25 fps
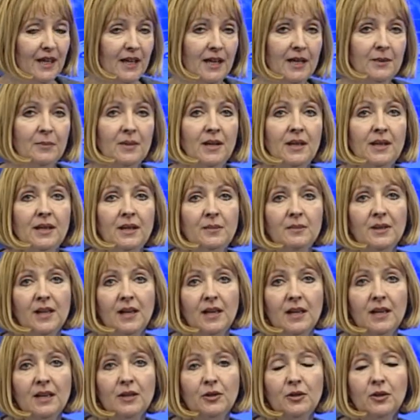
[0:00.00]
Einmal im
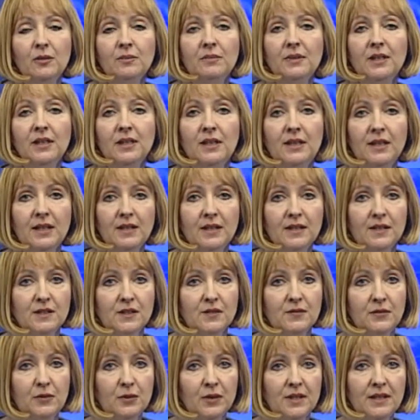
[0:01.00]
Jahr kommen die
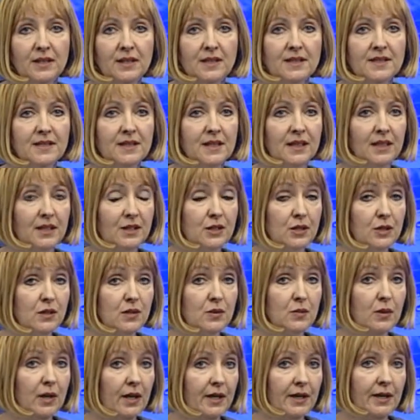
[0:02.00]
Landesflüchtlingsräte
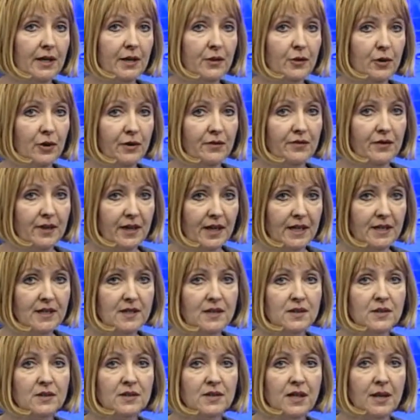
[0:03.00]
zu einer
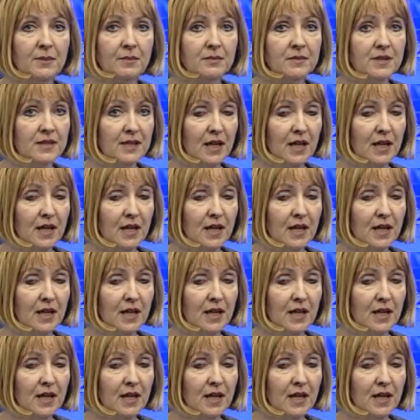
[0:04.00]
Konferenz zusammen.